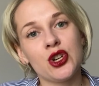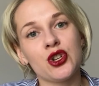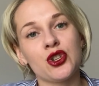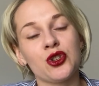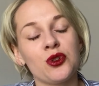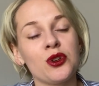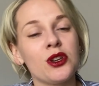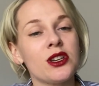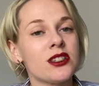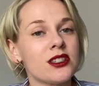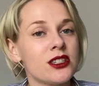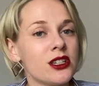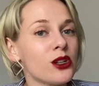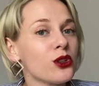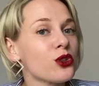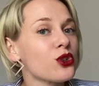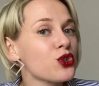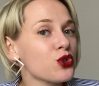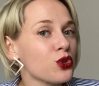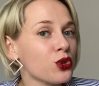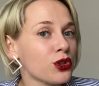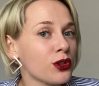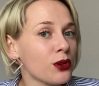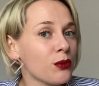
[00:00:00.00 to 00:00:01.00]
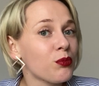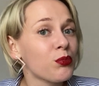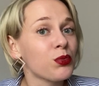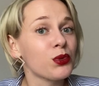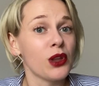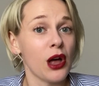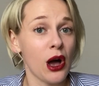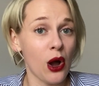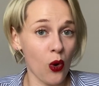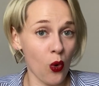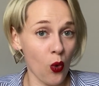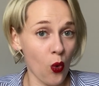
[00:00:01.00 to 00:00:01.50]
что я сделал что-то
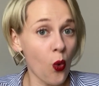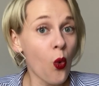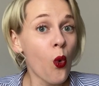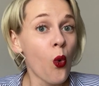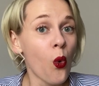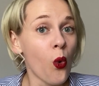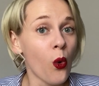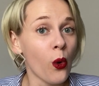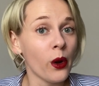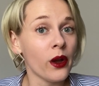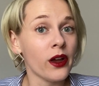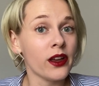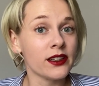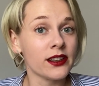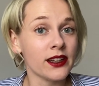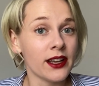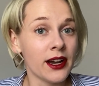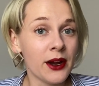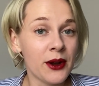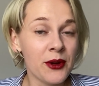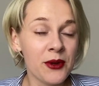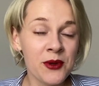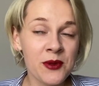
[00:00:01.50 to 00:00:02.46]
плохое, да,